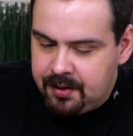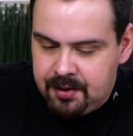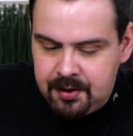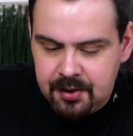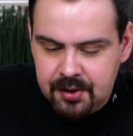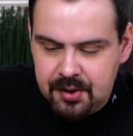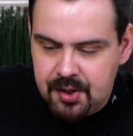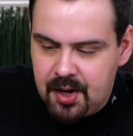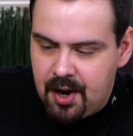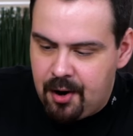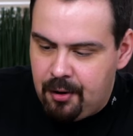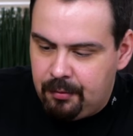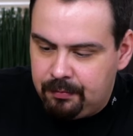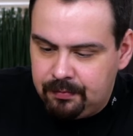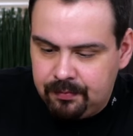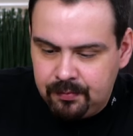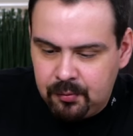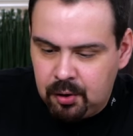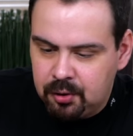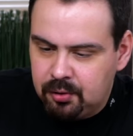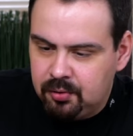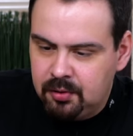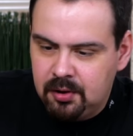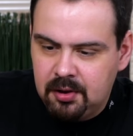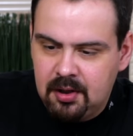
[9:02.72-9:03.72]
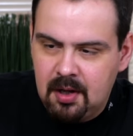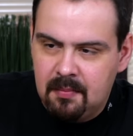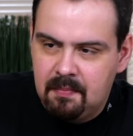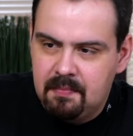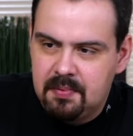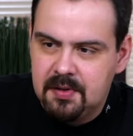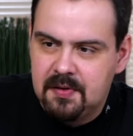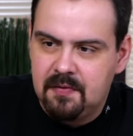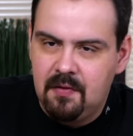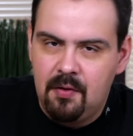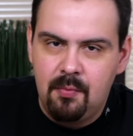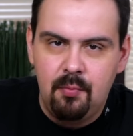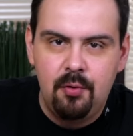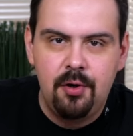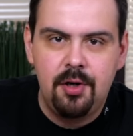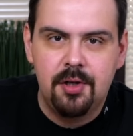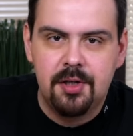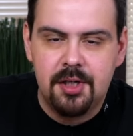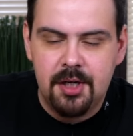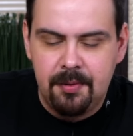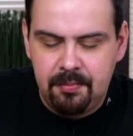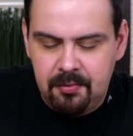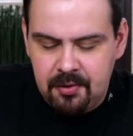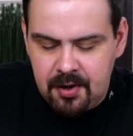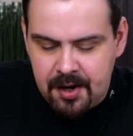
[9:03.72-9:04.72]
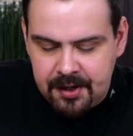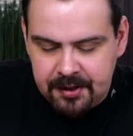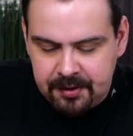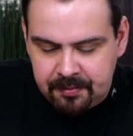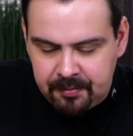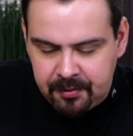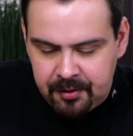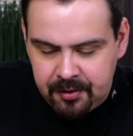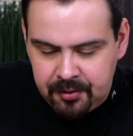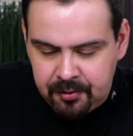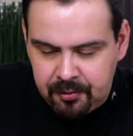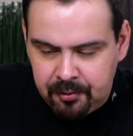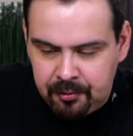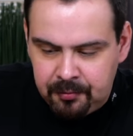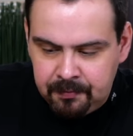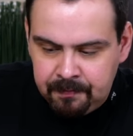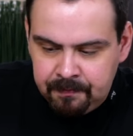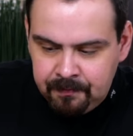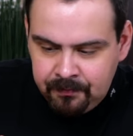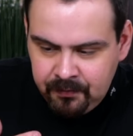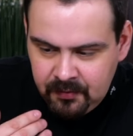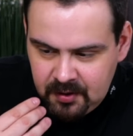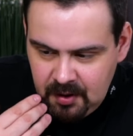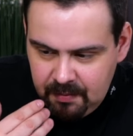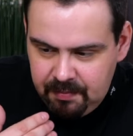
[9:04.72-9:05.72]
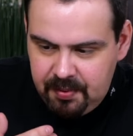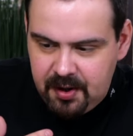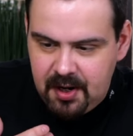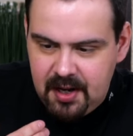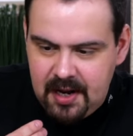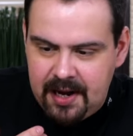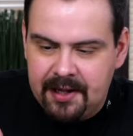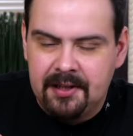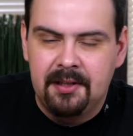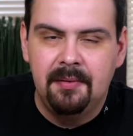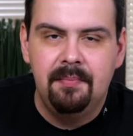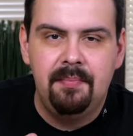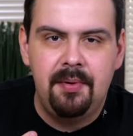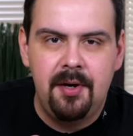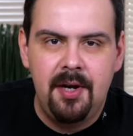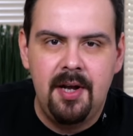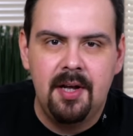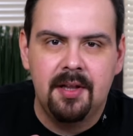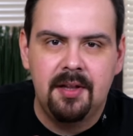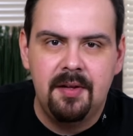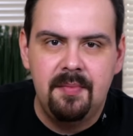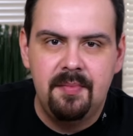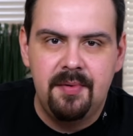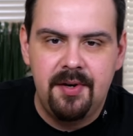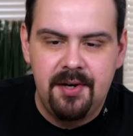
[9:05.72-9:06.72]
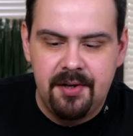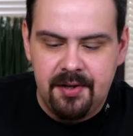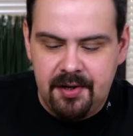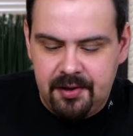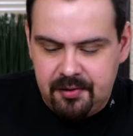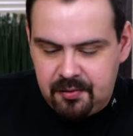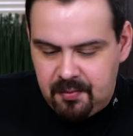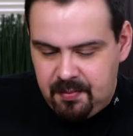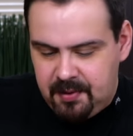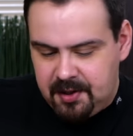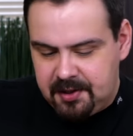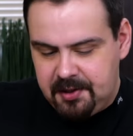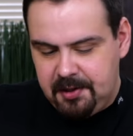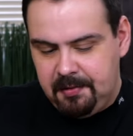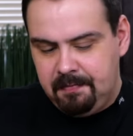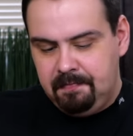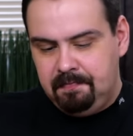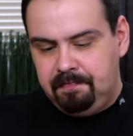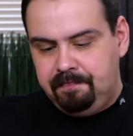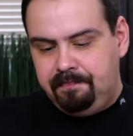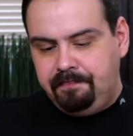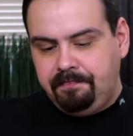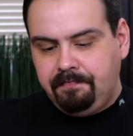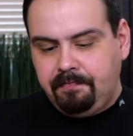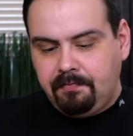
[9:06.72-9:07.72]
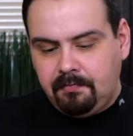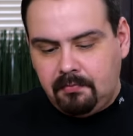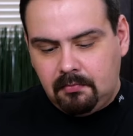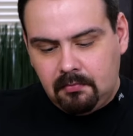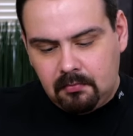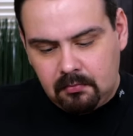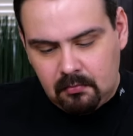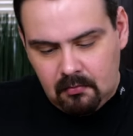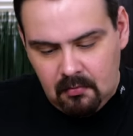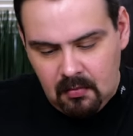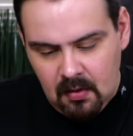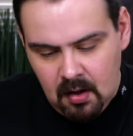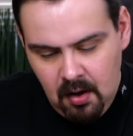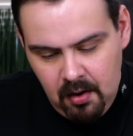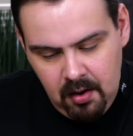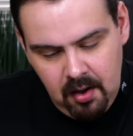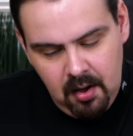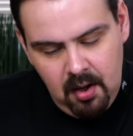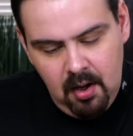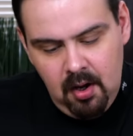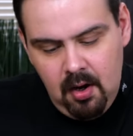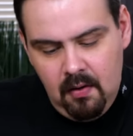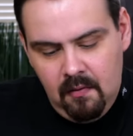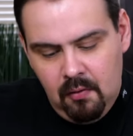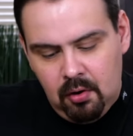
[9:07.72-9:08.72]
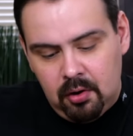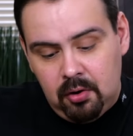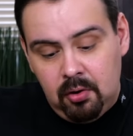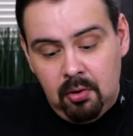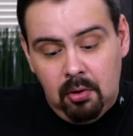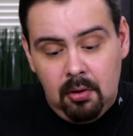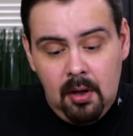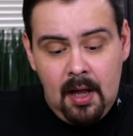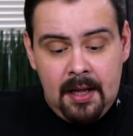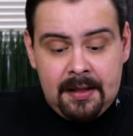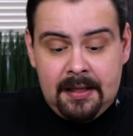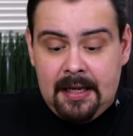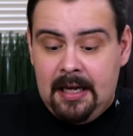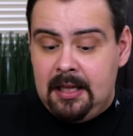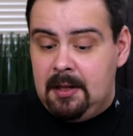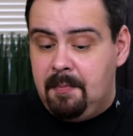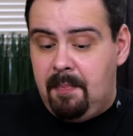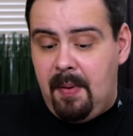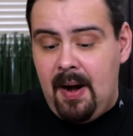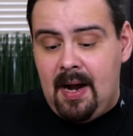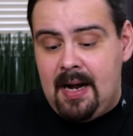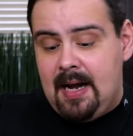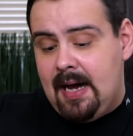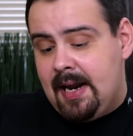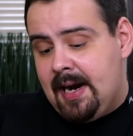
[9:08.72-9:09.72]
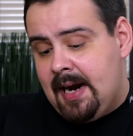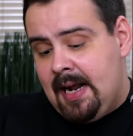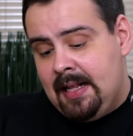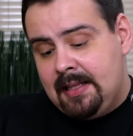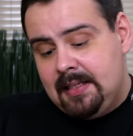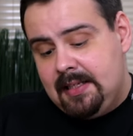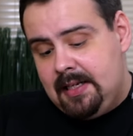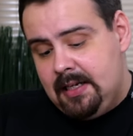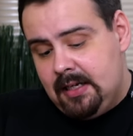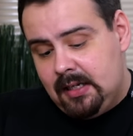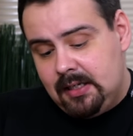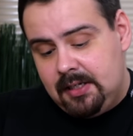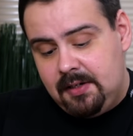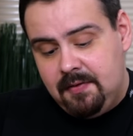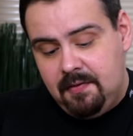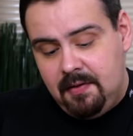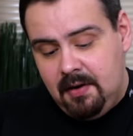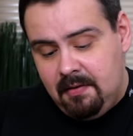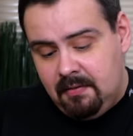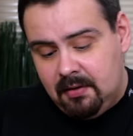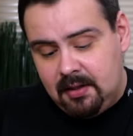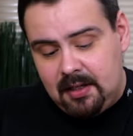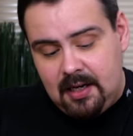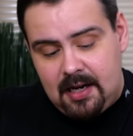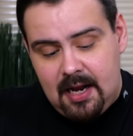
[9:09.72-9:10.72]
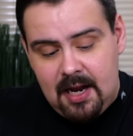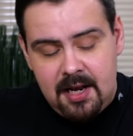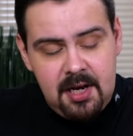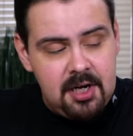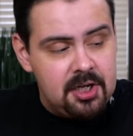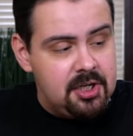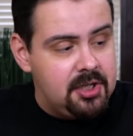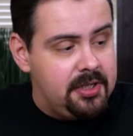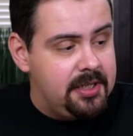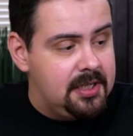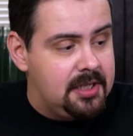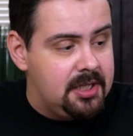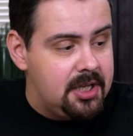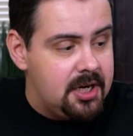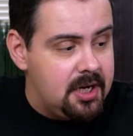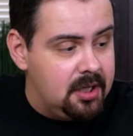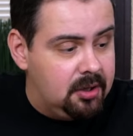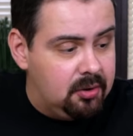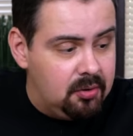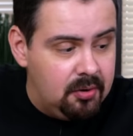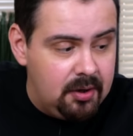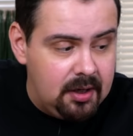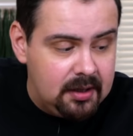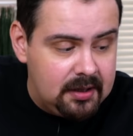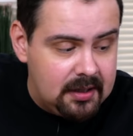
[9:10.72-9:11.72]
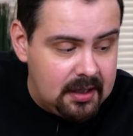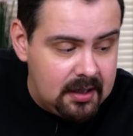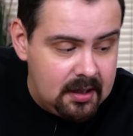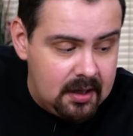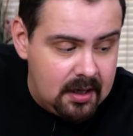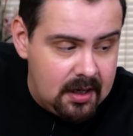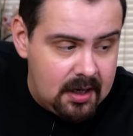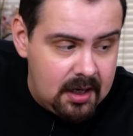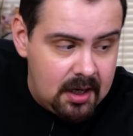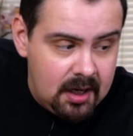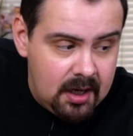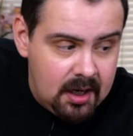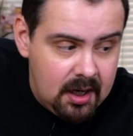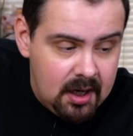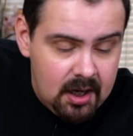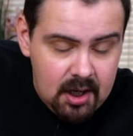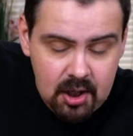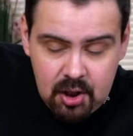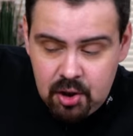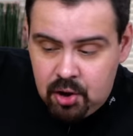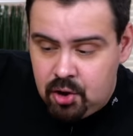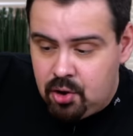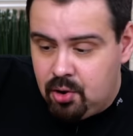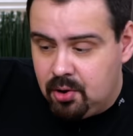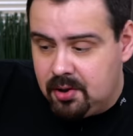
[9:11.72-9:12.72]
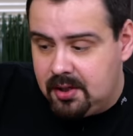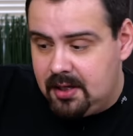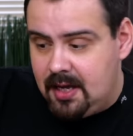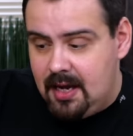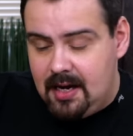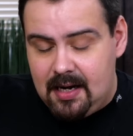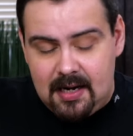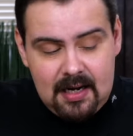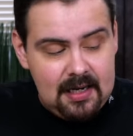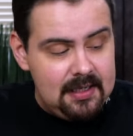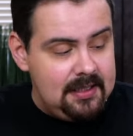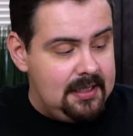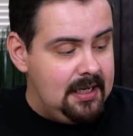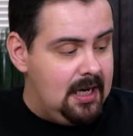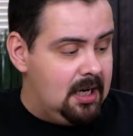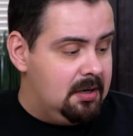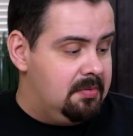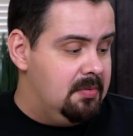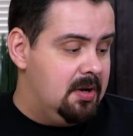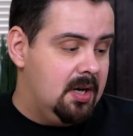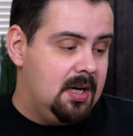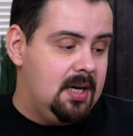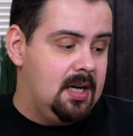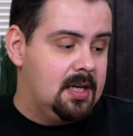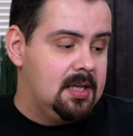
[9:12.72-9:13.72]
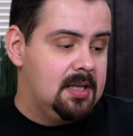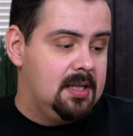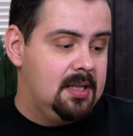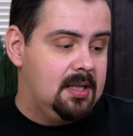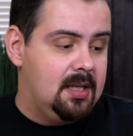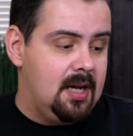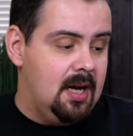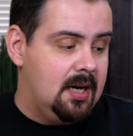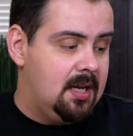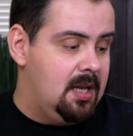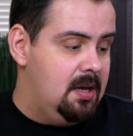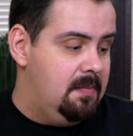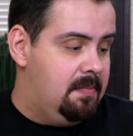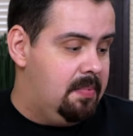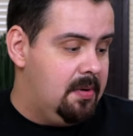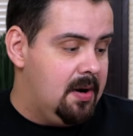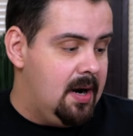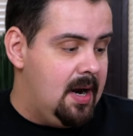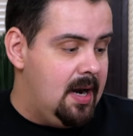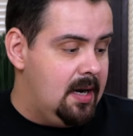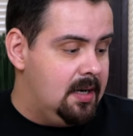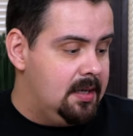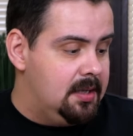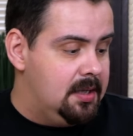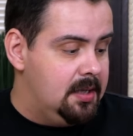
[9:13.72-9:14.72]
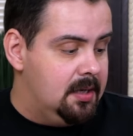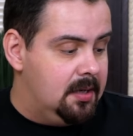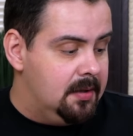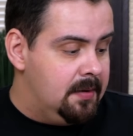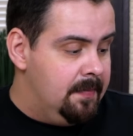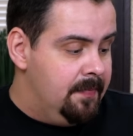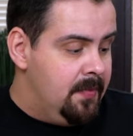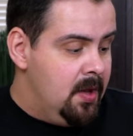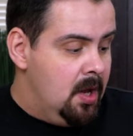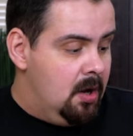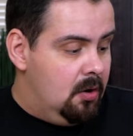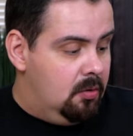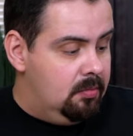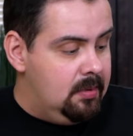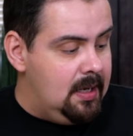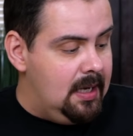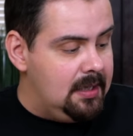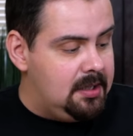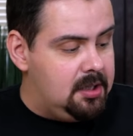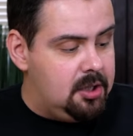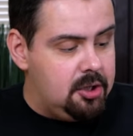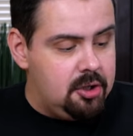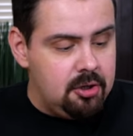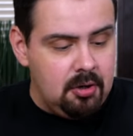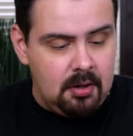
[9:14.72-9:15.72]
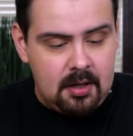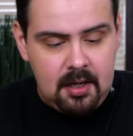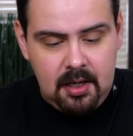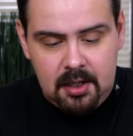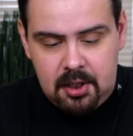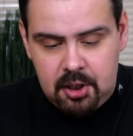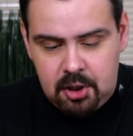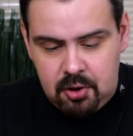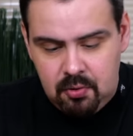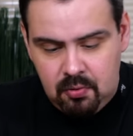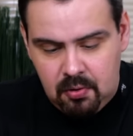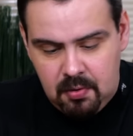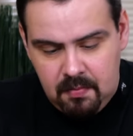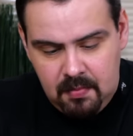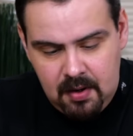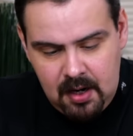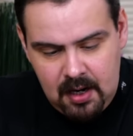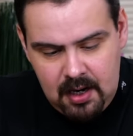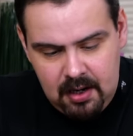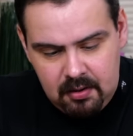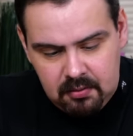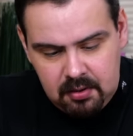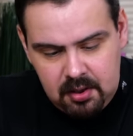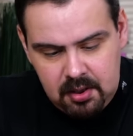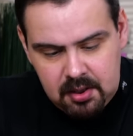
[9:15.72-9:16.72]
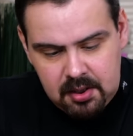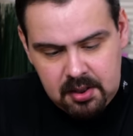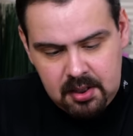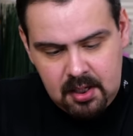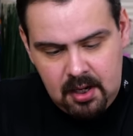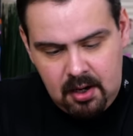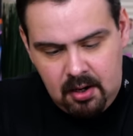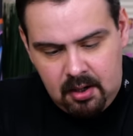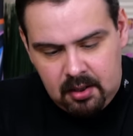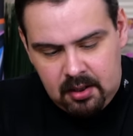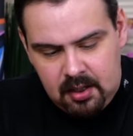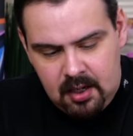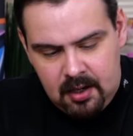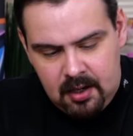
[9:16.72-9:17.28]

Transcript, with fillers: Не знаю, может, у них там по своему рецепту как-то маринуют. Приятный, приятный маринад у мяса. Вот, ну ладно, это пока рано делать выводы, конечно, с стратой это жесткий косяк, мне кажется, так неправильно делать. У меня есть еще какая-то шаурма, я вот не знаю,